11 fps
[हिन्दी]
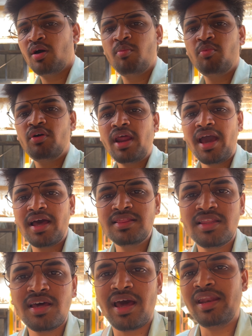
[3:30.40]
रहा है बोल रहा है
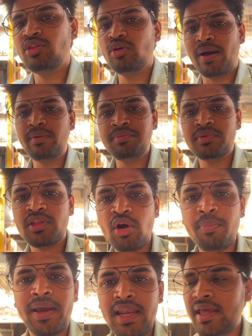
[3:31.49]
अंदर अरे तो भाई मेरे
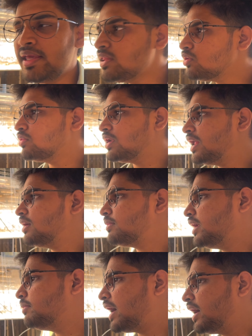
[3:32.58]
पहले ही तो बोला ना भाई
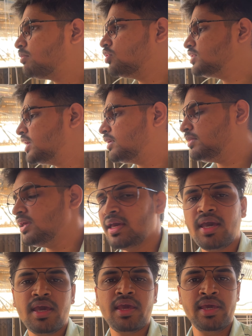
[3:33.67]
बाहर बहुत गर्मी
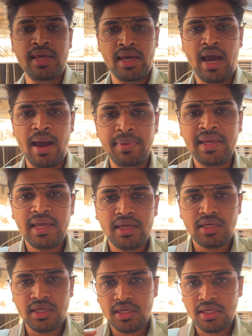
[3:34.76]
है अभी
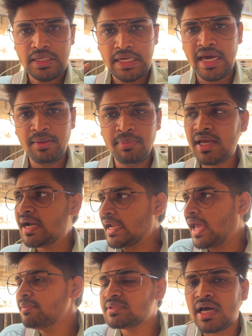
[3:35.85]
हाँ। गर्मी का
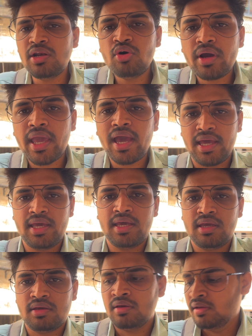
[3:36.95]
टाइम चालू हो गया है
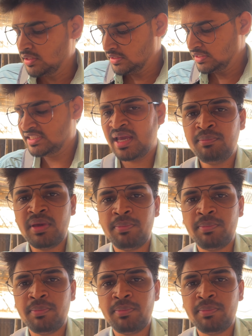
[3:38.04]
जेब में